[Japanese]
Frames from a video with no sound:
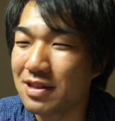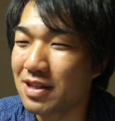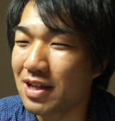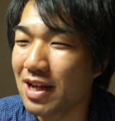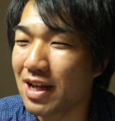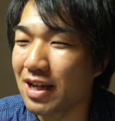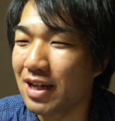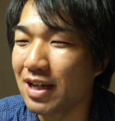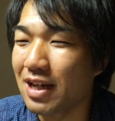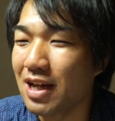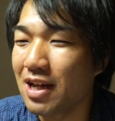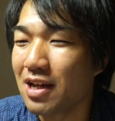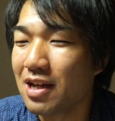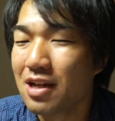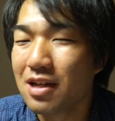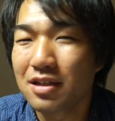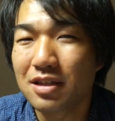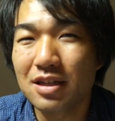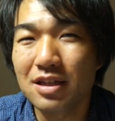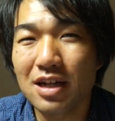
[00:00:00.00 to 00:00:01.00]
んじゃないか
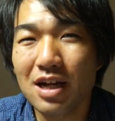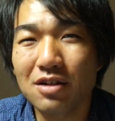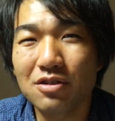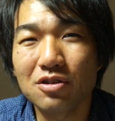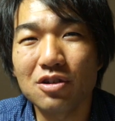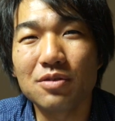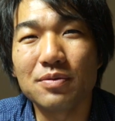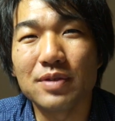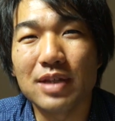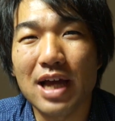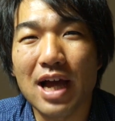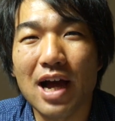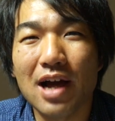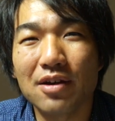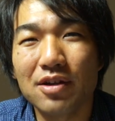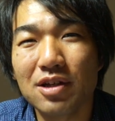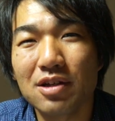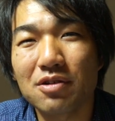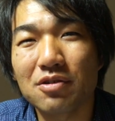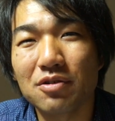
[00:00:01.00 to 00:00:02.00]
な。金額の方もね
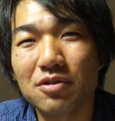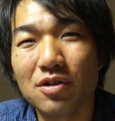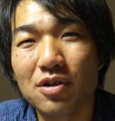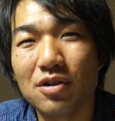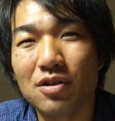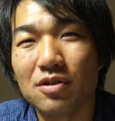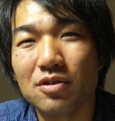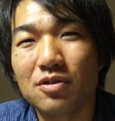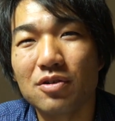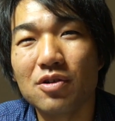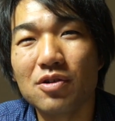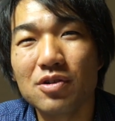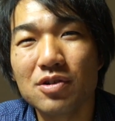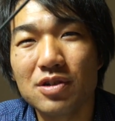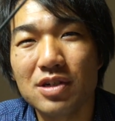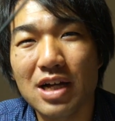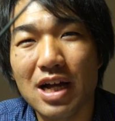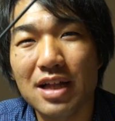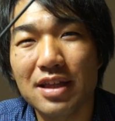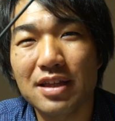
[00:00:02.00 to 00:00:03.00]
アルインコの
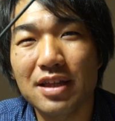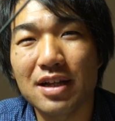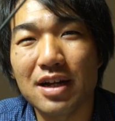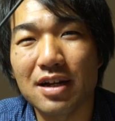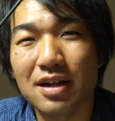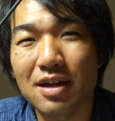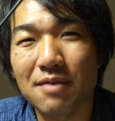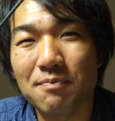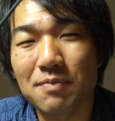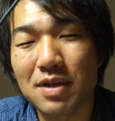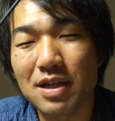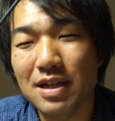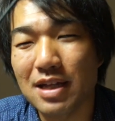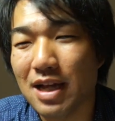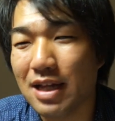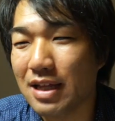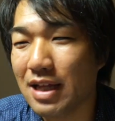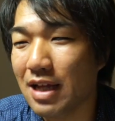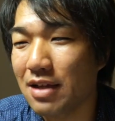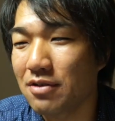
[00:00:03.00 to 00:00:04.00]

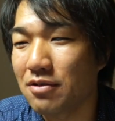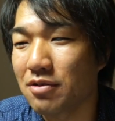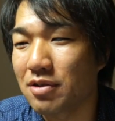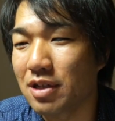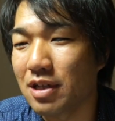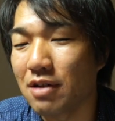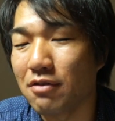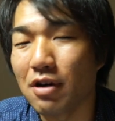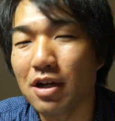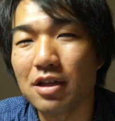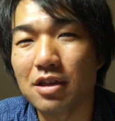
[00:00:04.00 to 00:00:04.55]
ロングアンテナレピーター対応機では